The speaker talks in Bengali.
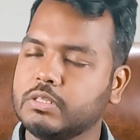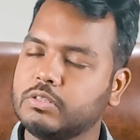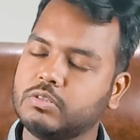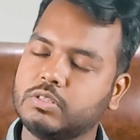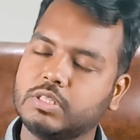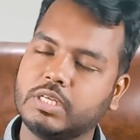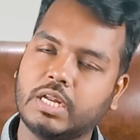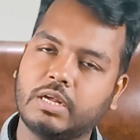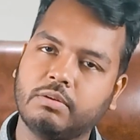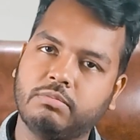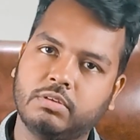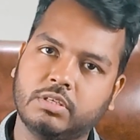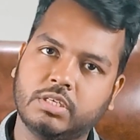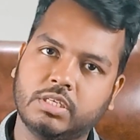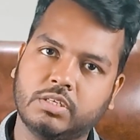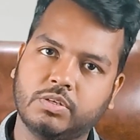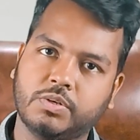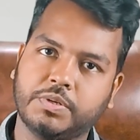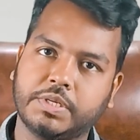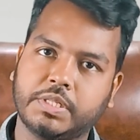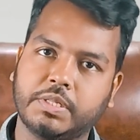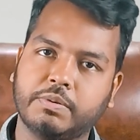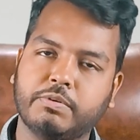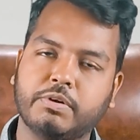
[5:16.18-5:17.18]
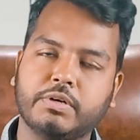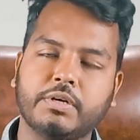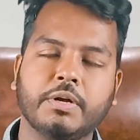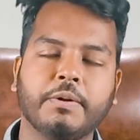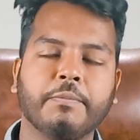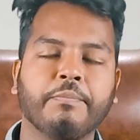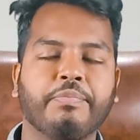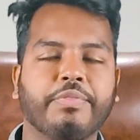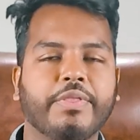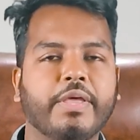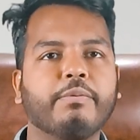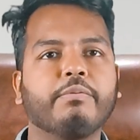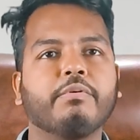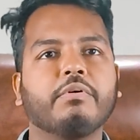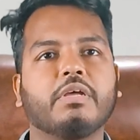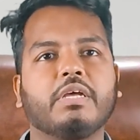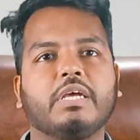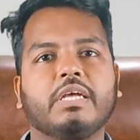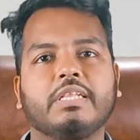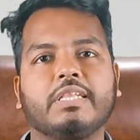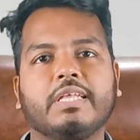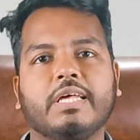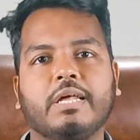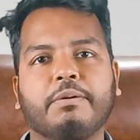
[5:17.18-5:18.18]
কিন্তু তেলাপিয়া চাষ করতে পারেন এবং কি
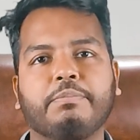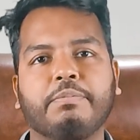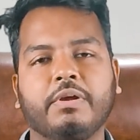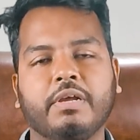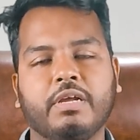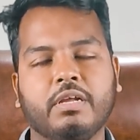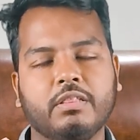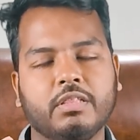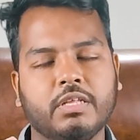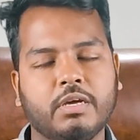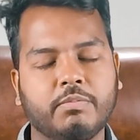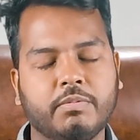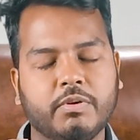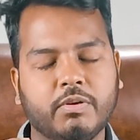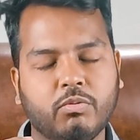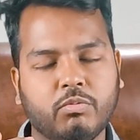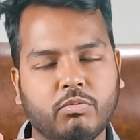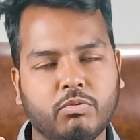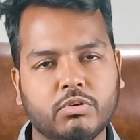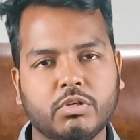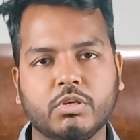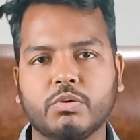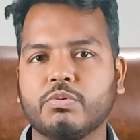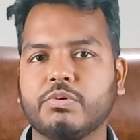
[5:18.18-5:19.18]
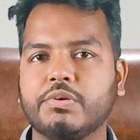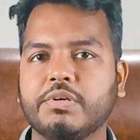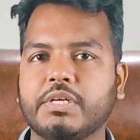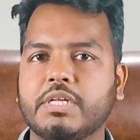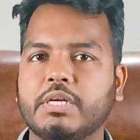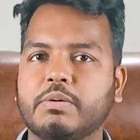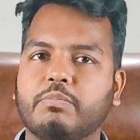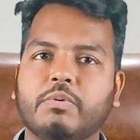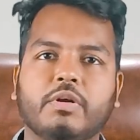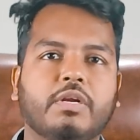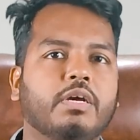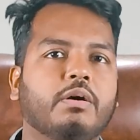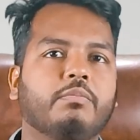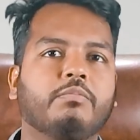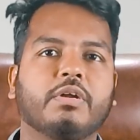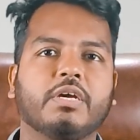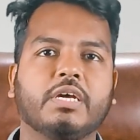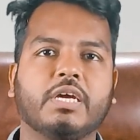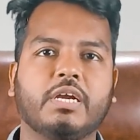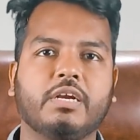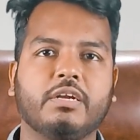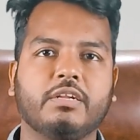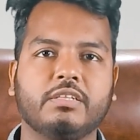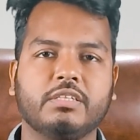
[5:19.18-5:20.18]
এই তেলাপিয়া কিন্তু আপনার অবশ্যই টিকবে এটা আমরা
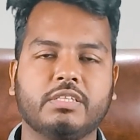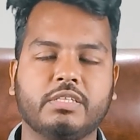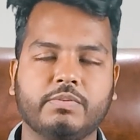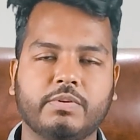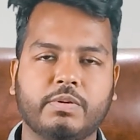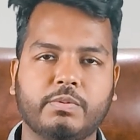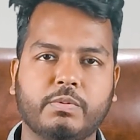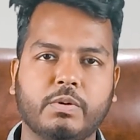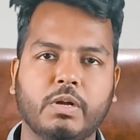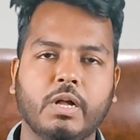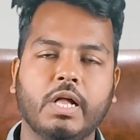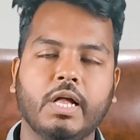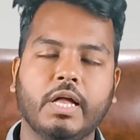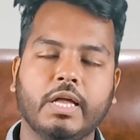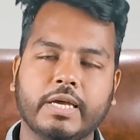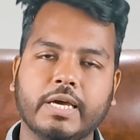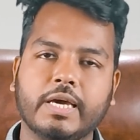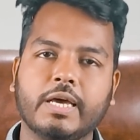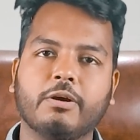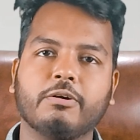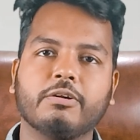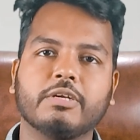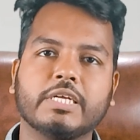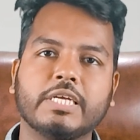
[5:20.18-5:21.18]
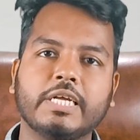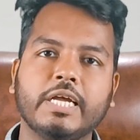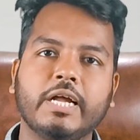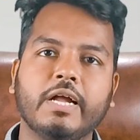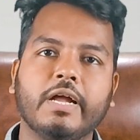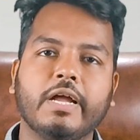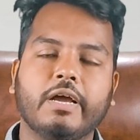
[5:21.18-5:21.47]
গ্যারান্টি দিতে পারবো কারণ কি